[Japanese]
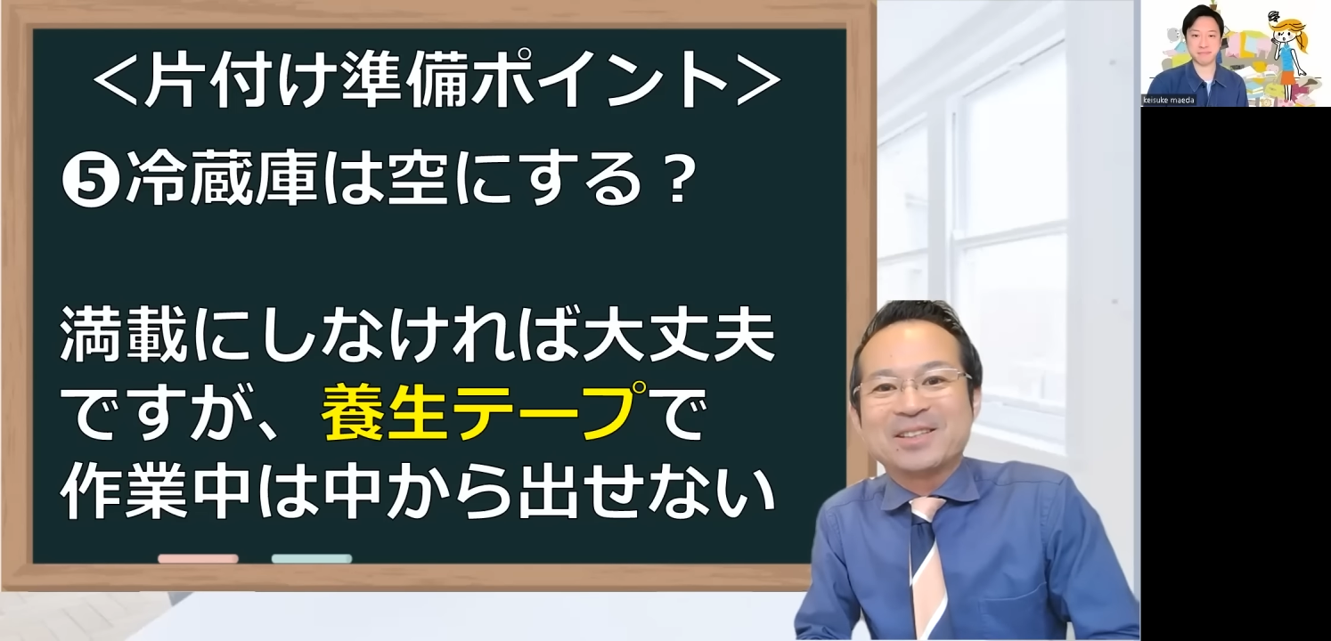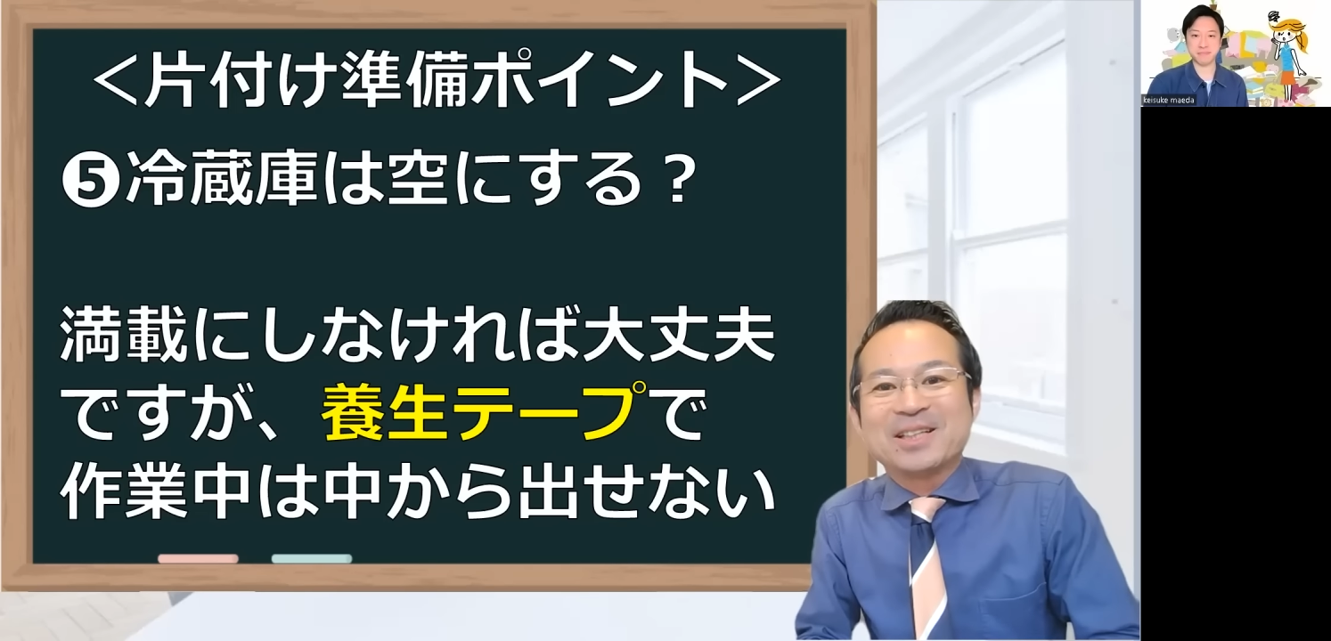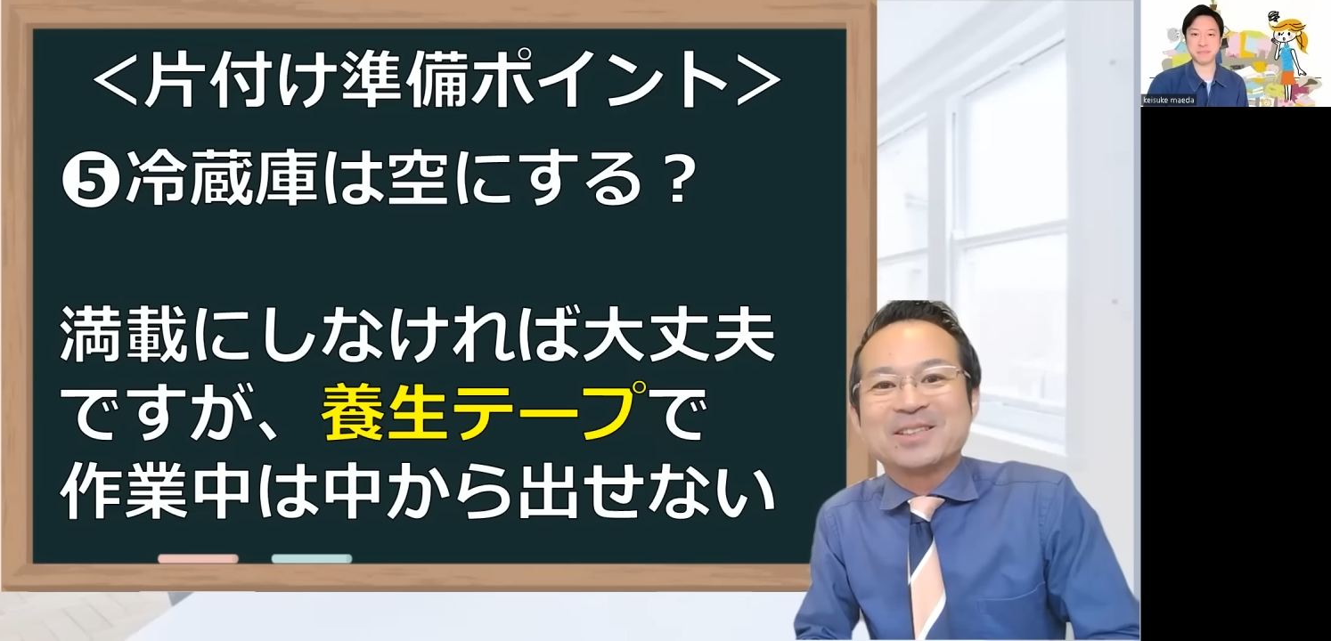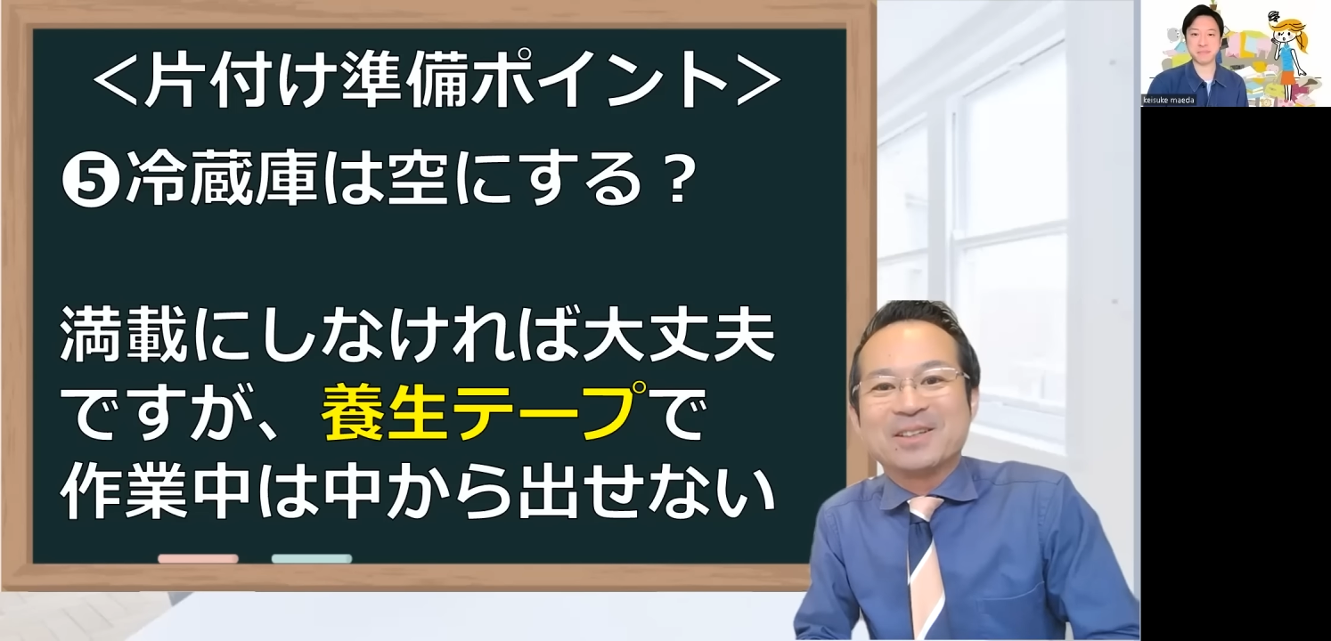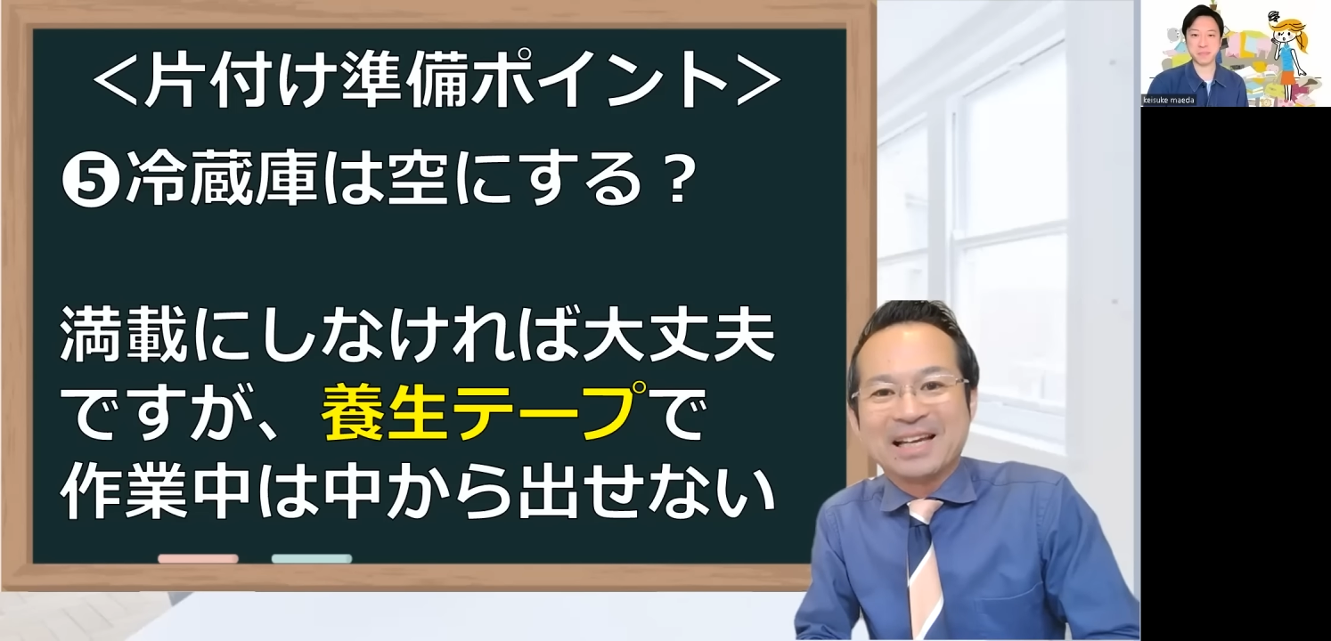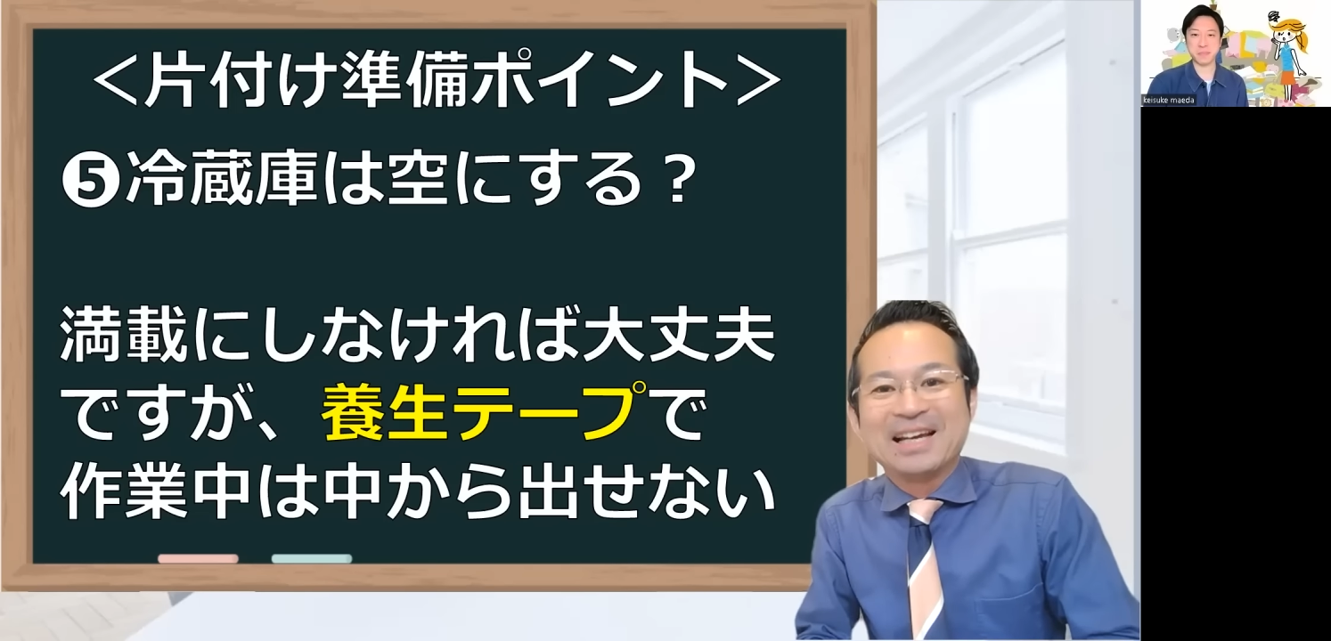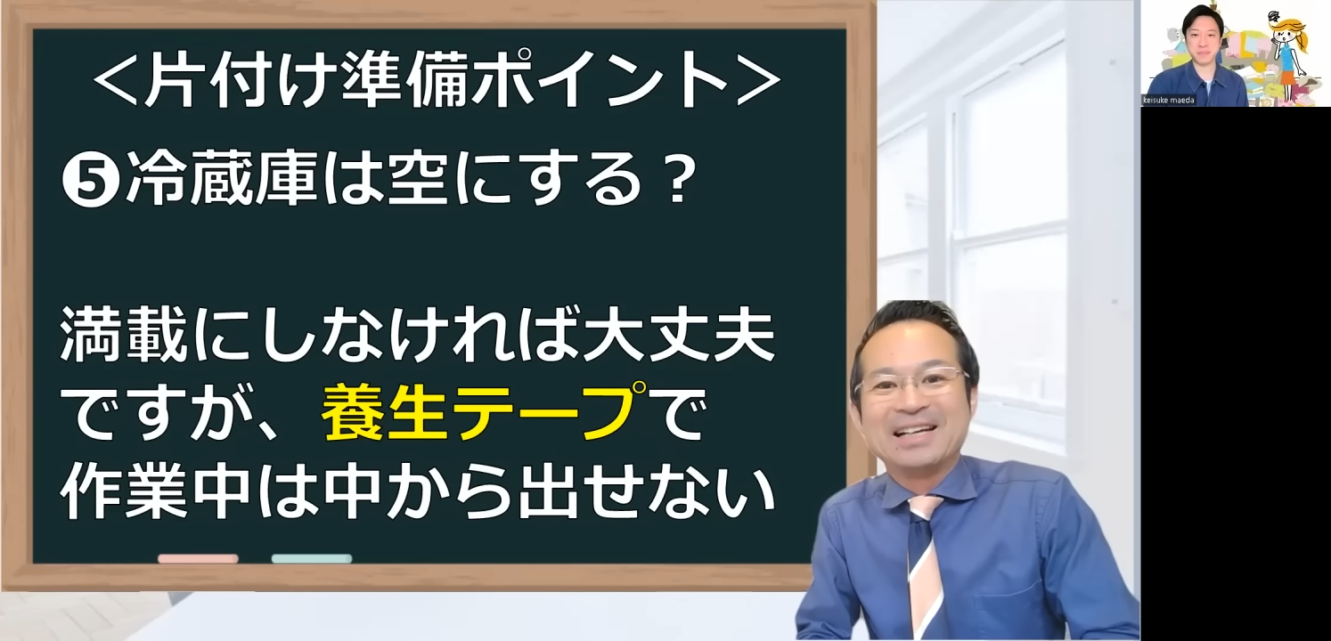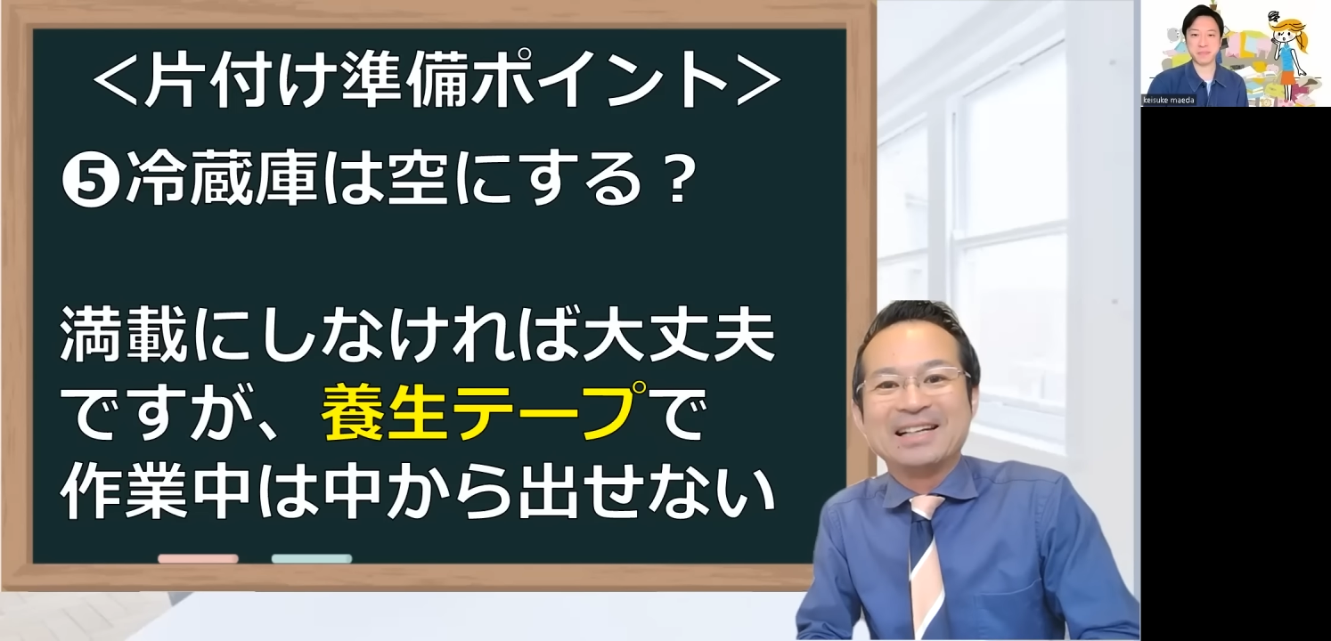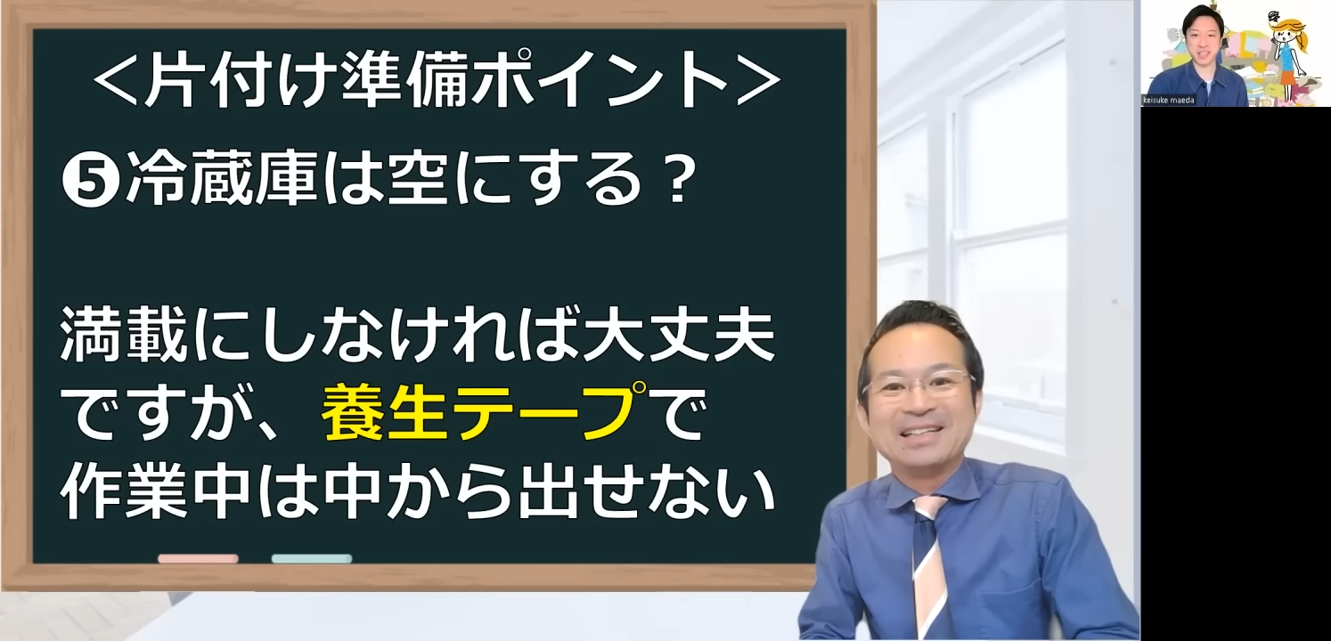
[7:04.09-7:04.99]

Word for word: るですよね。